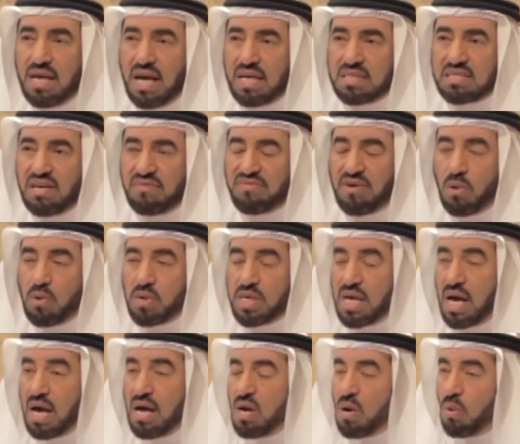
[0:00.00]

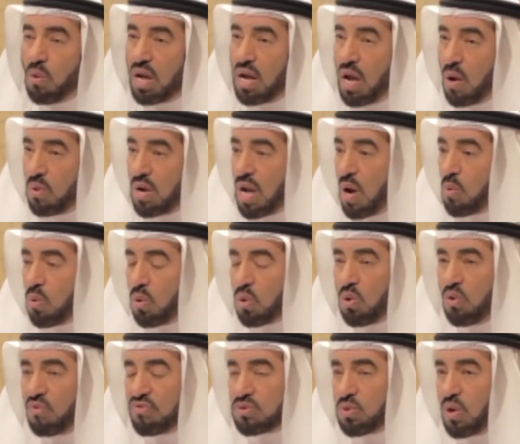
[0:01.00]
الصفوية ولولا
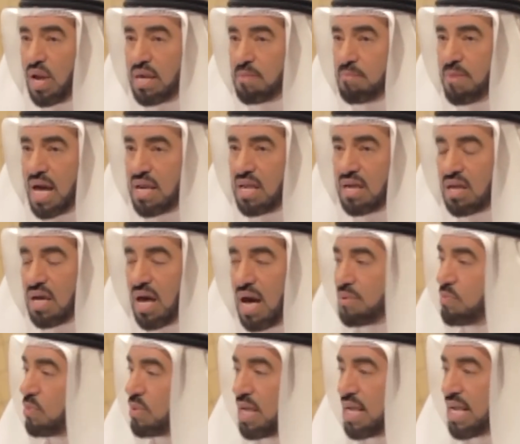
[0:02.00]
وقوف سليمان
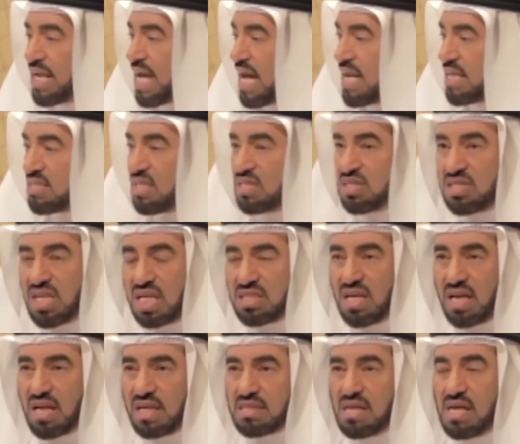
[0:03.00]
القانوني لكانت
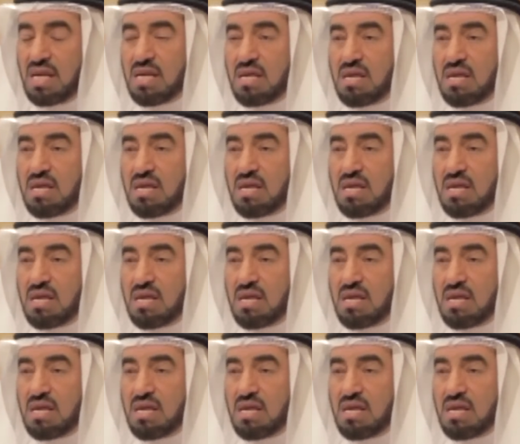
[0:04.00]
انتشرت